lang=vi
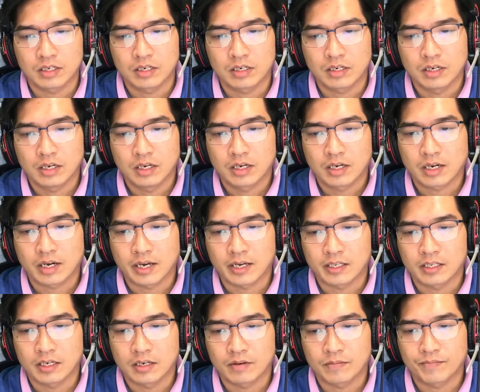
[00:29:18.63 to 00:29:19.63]
Bảo kinh
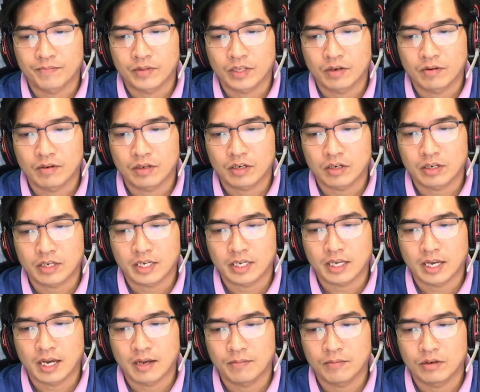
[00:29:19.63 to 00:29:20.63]
hãi đến đờ người vì
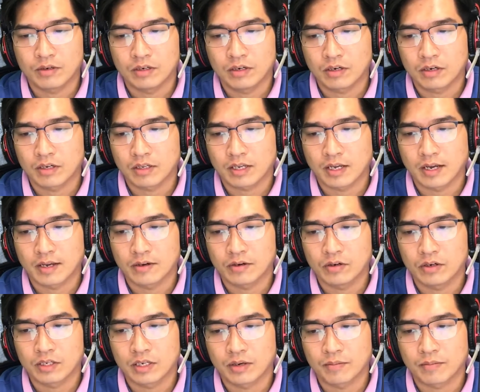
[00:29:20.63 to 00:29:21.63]
đó chẳng phải
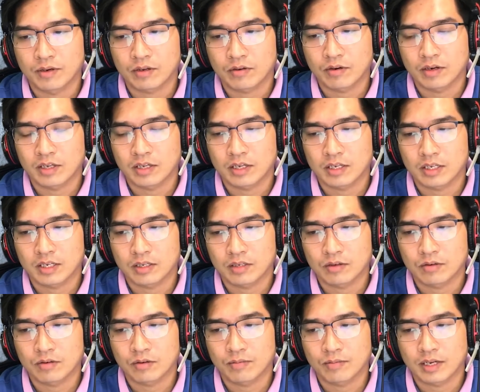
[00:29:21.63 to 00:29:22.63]
thứ gì xa lạ,
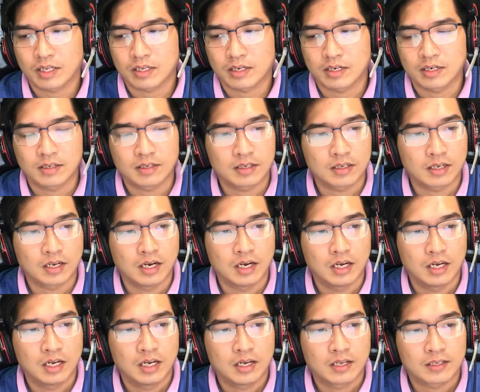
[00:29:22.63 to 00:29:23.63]
mà chính là
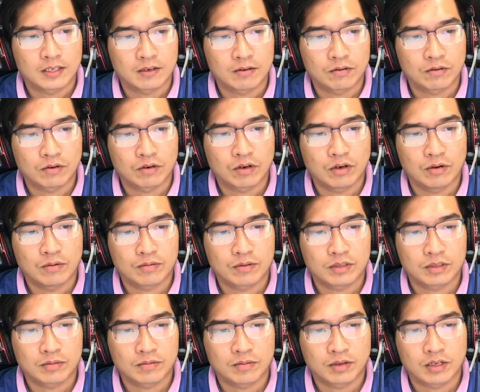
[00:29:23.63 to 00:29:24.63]
con chó mực nhà
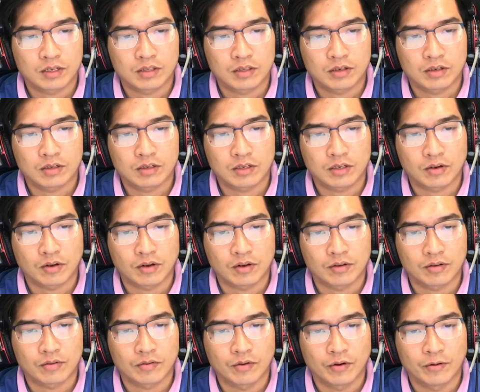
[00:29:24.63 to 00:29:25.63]
Báo đã thông báo mới
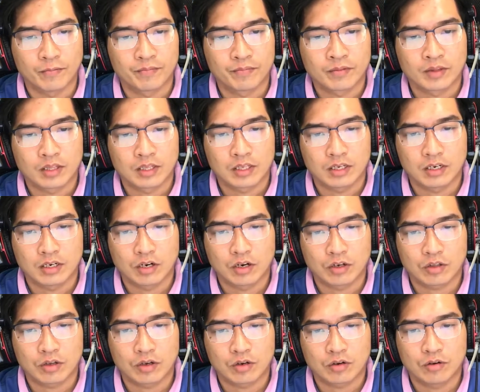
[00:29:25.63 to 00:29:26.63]
chết cách đó không
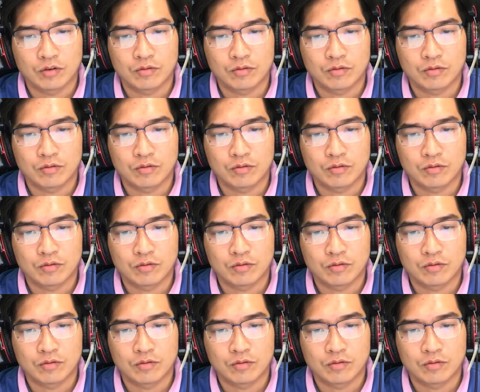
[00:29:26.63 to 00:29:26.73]
lâu.